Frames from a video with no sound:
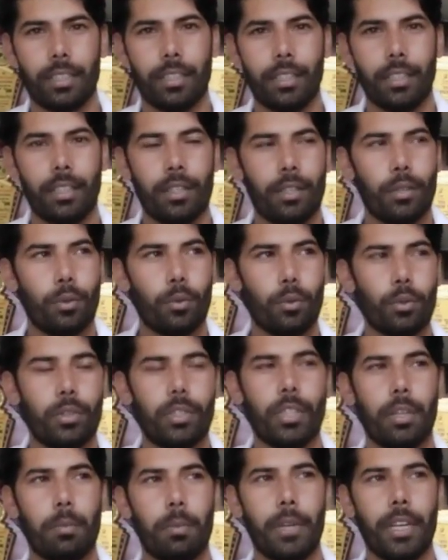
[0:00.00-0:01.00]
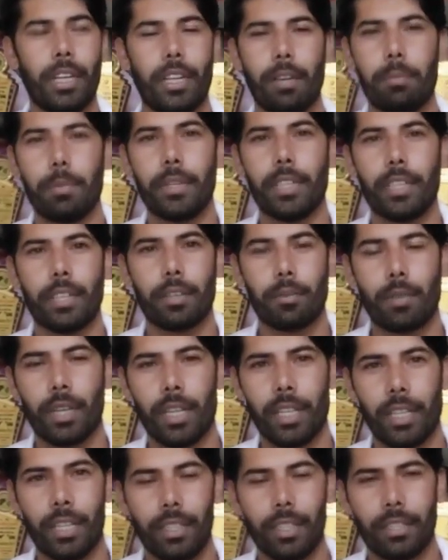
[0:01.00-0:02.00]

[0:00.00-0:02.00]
जी जी उससे पहले अपने घर वाले